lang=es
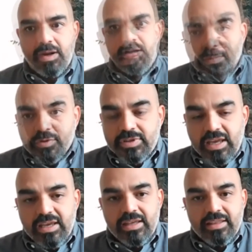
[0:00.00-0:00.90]
Tenemos
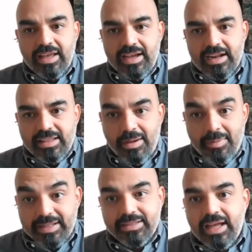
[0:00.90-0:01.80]
que dejar de
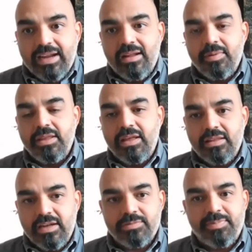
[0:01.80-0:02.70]
abaratar la vida
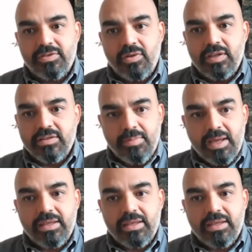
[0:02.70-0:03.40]
de las personas en